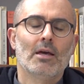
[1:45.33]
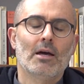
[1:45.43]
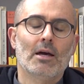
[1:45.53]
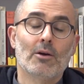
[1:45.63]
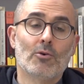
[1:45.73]

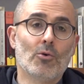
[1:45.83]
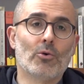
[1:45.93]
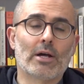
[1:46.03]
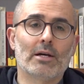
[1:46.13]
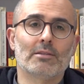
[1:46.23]

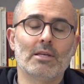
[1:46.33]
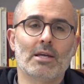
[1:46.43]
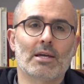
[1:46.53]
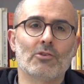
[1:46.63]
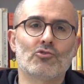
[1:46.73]
Ancora,
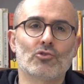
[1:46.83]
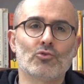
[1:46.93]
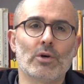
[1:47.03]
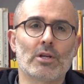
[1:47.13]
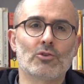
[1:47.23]
dire che
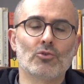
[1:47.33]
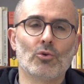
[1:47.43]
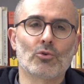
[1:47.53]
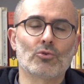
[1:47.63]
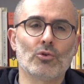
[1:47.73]
Gesù è
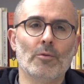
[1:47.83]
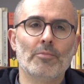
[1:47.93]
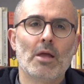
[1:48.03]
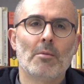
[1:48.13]
risorto